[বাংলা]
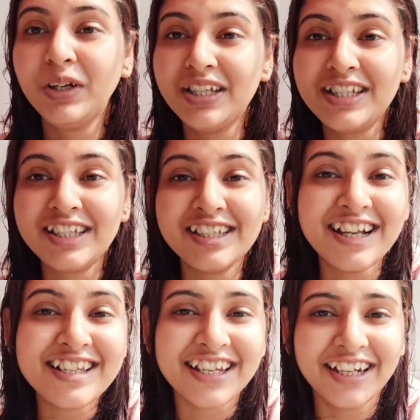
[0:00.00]
বৃষ্টি
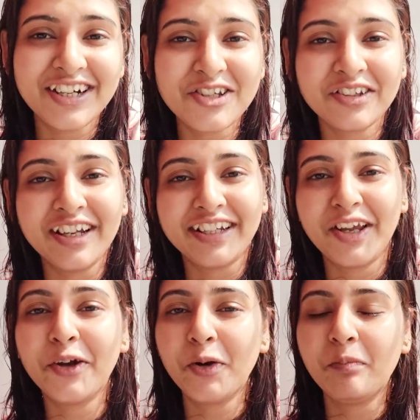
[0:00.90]
যে চেনার জন্য
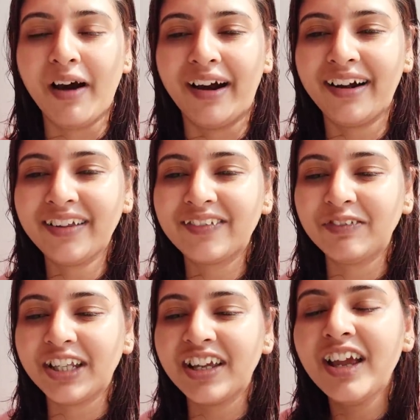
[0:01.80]
এটাই ওর মার্ক
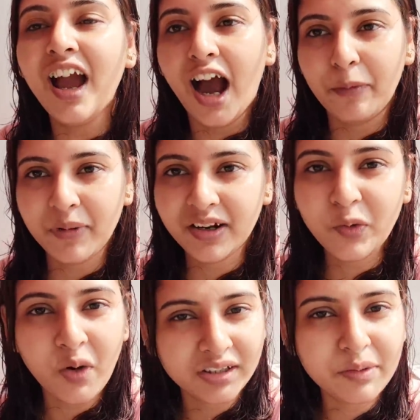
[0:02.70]
মানে আমরা
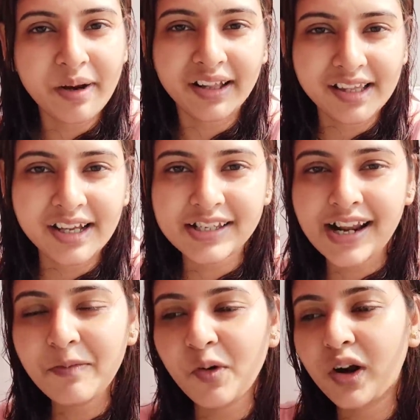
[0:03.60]
গোয়াতে বেড়াতে
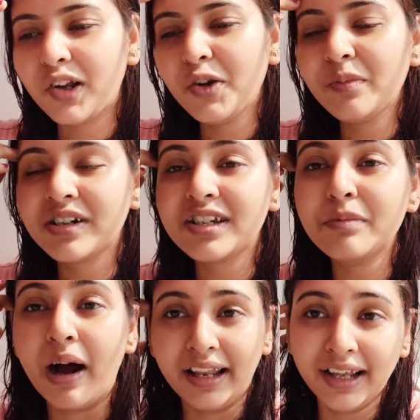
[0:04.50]
গেছিলাম ওখানেও
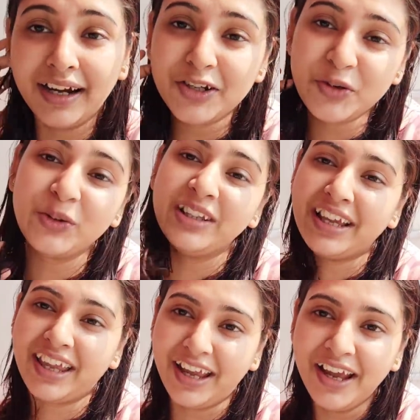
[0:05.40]
বৃষ্টির বালা আর চুল
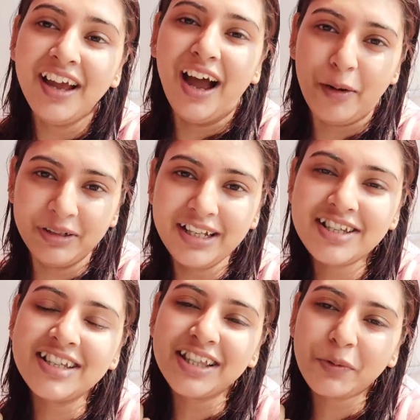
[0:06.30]
দেখে আমাদের
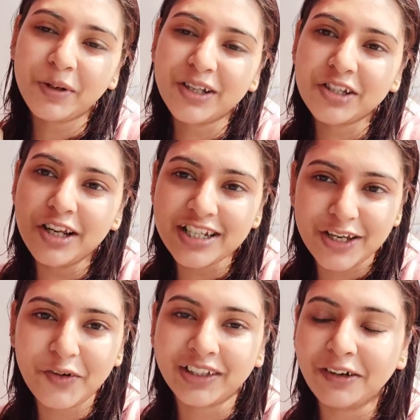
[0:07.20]
চিনতে পেরেছিলো
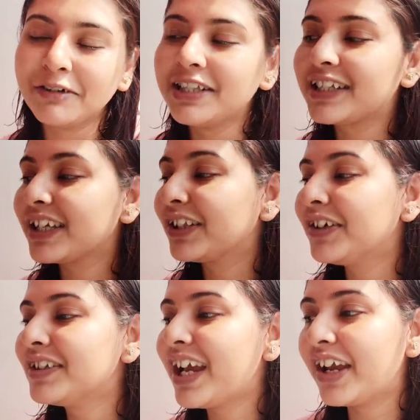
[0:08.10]
এসে কথা বলছে
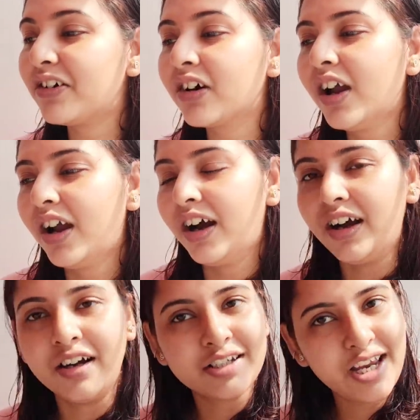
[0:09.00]
তো যাই হোক
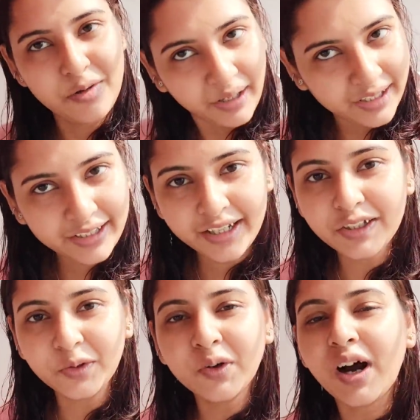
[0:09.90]
সেই
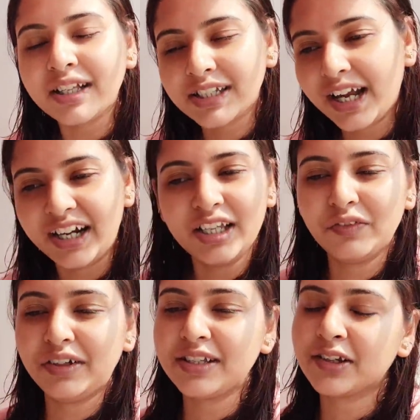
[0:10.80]
বালাটাই ও আজকে
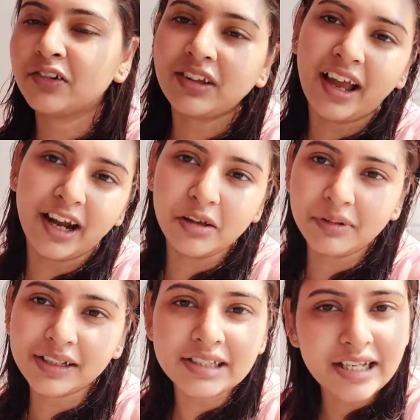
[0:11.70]
হারিয়ে ফেলেছে কোথায়
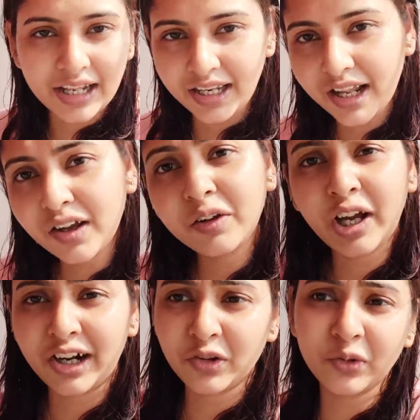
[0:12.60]
হারিয়ে ফেলেছে জানি না
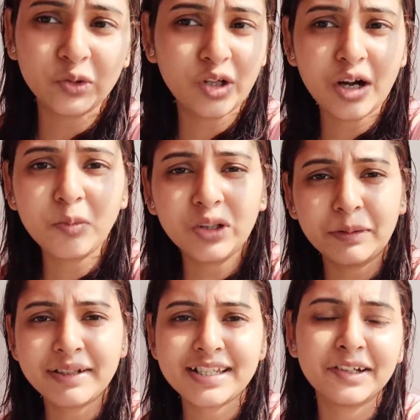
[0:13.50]
কারণ ও তো আর
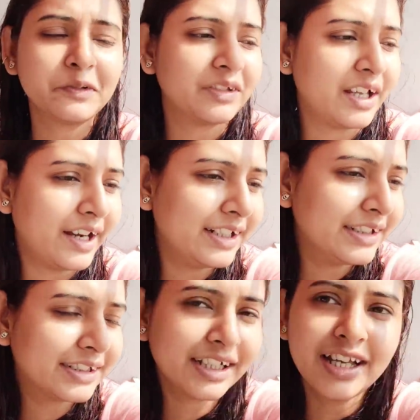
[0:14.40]
বলতে পারছে না কোথায়
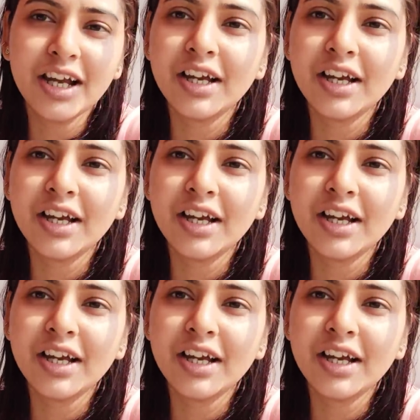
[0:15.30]
হারিয়েছে